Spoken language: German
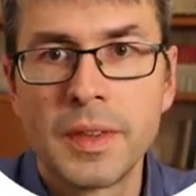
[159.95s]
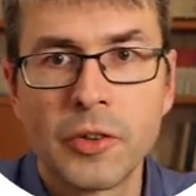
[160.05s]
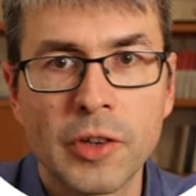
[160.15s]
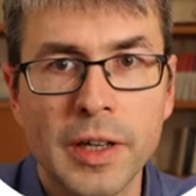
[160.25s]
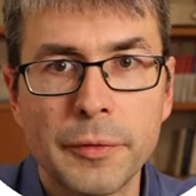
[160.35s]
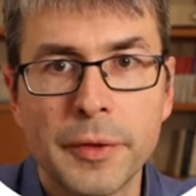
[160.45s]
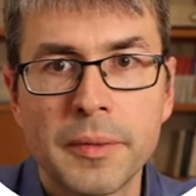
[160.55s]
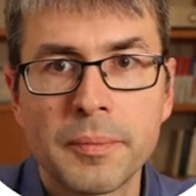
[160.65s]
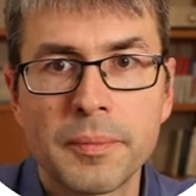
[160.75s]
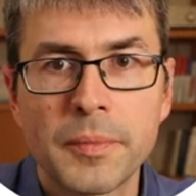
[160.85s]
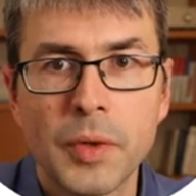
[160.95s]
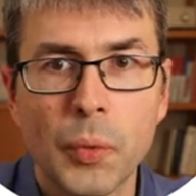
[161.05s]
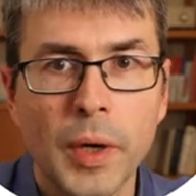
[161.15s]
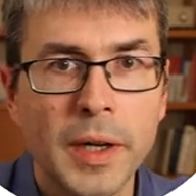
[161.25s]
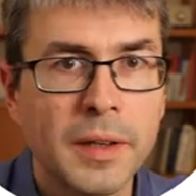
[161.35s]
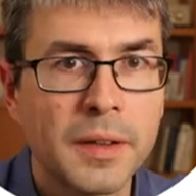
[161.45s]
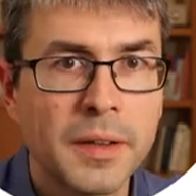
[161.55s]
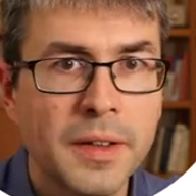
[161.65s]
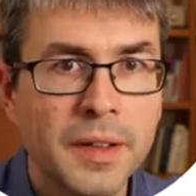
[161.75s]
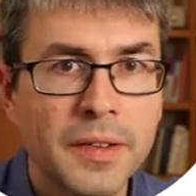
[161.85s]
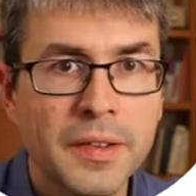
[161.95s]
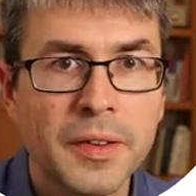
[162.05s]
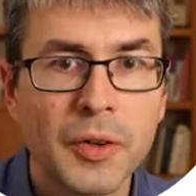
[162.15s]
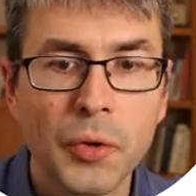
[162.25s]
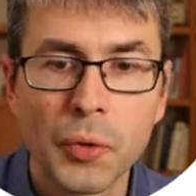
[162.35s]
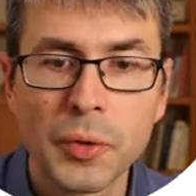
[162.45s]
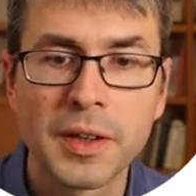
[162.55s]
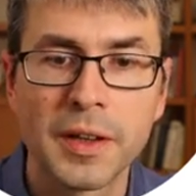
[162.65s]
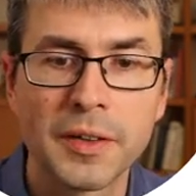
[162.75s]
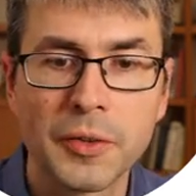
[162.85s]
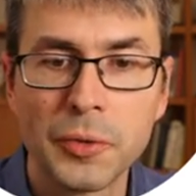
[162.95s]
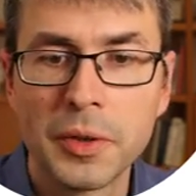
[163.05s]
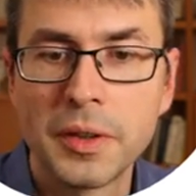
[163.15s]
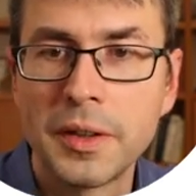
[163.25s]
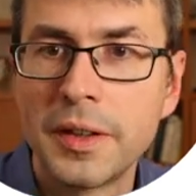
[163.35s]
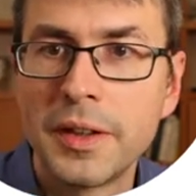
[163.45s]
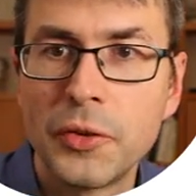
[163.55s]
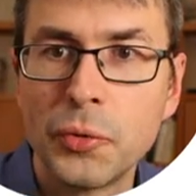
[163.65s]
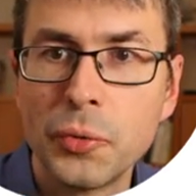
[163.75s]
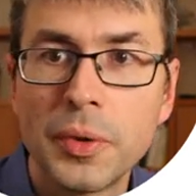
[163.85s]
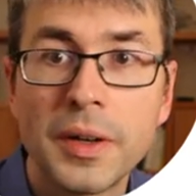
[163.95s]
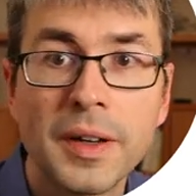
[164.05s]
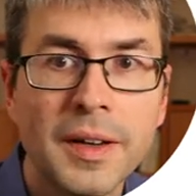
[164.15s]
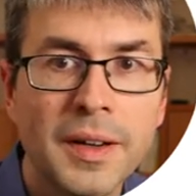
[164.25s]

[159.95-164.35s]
Die Schleife while x ungleich 0 do